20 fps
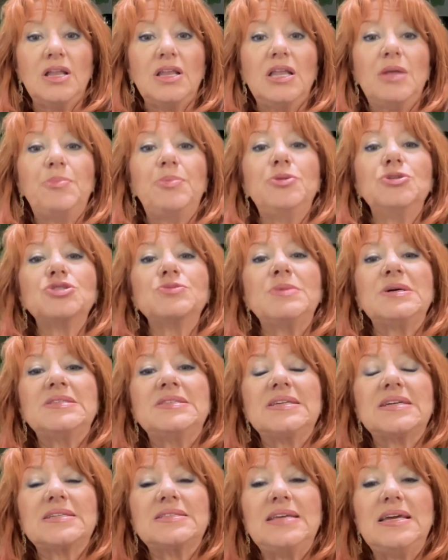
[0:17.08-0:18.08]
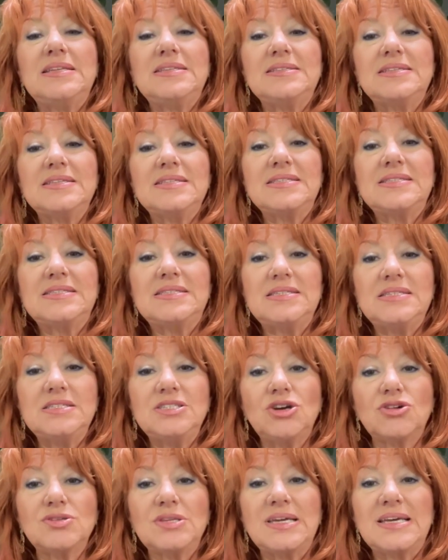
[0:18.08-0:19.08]
Le plus maternel
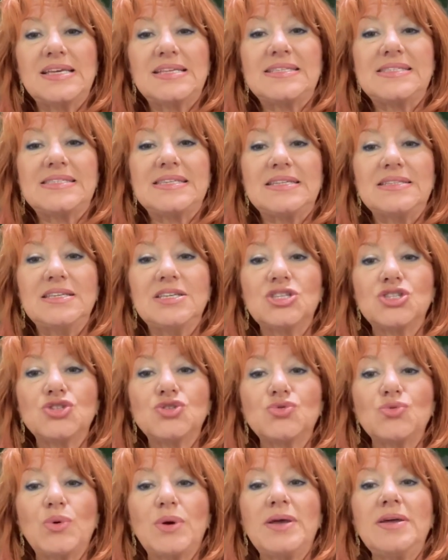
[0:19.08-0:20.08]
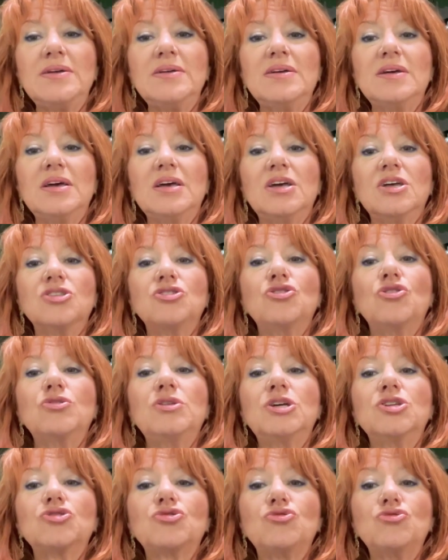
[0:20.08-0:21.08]
désigne un excès de soins dont
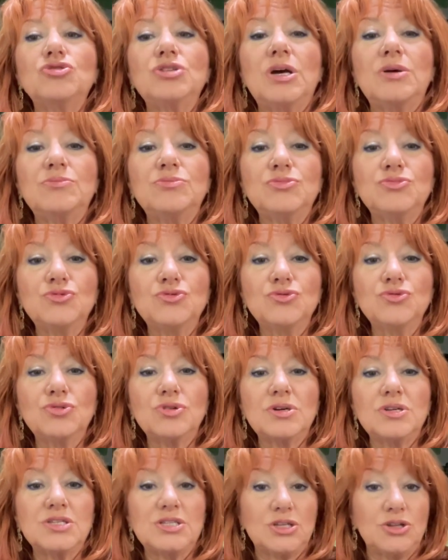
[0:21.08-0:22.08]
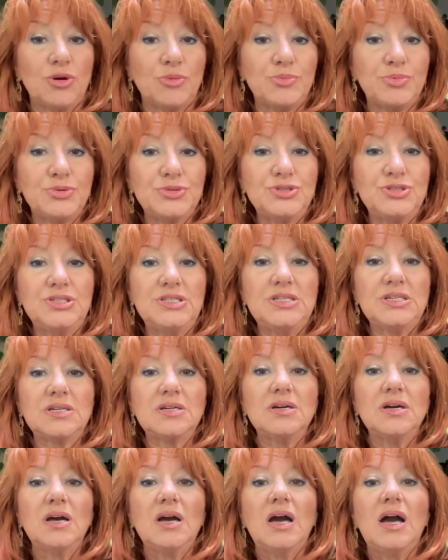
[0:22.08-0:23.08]
le trop d'amour, si l'on peut dire,
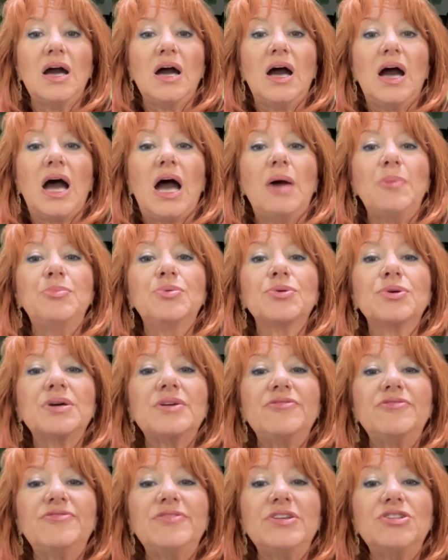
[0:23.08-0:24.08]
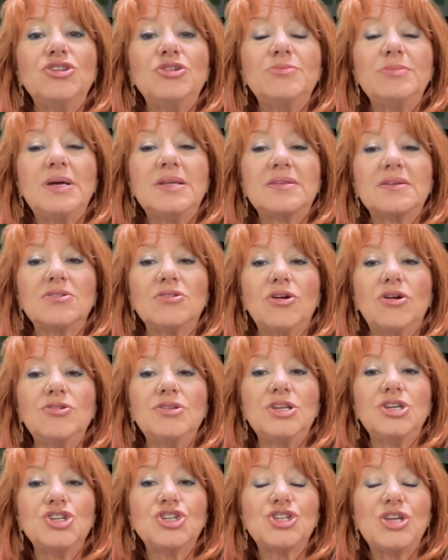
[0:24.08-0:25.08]
a pour effet de mettre
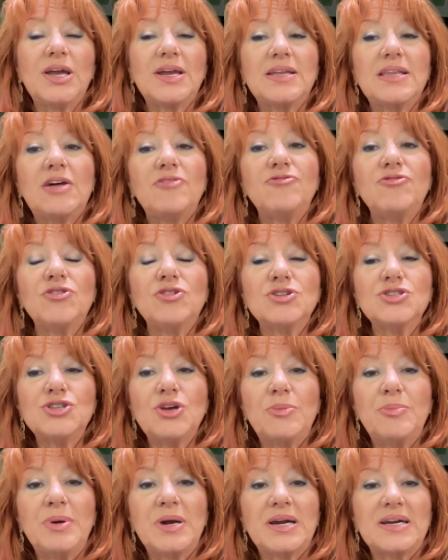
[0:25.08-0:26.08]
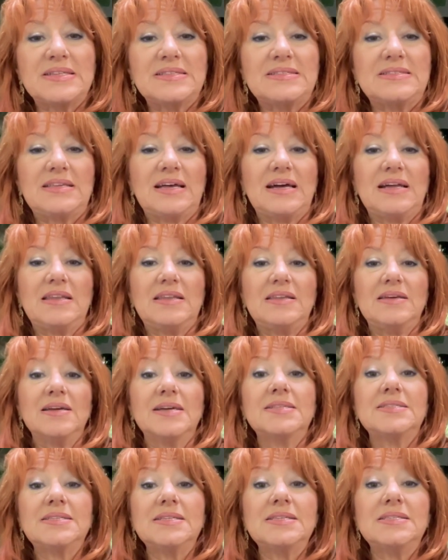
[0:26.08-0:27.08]
en échec la fonction parentale,
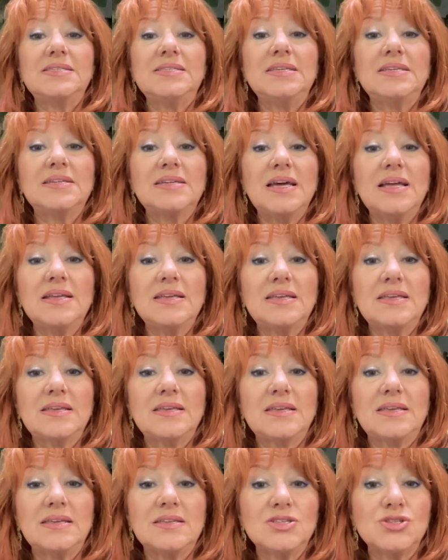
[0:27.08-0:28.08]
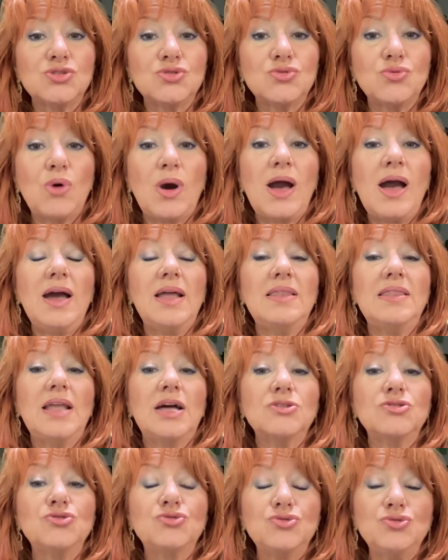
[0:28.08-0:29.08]
et ceci quel soit,
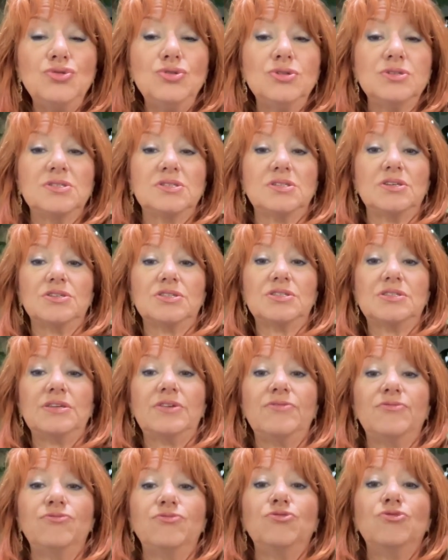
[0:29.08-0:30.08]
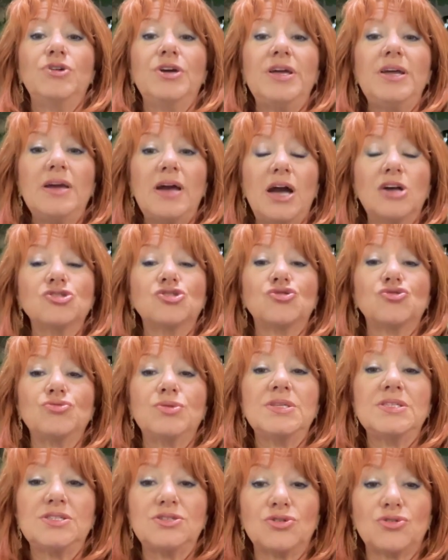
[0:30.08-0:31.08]
l'adulte s'est voué à
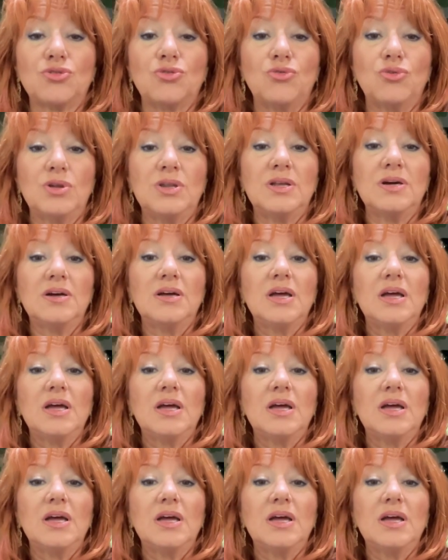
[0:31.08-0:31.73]
jouer ce rôle.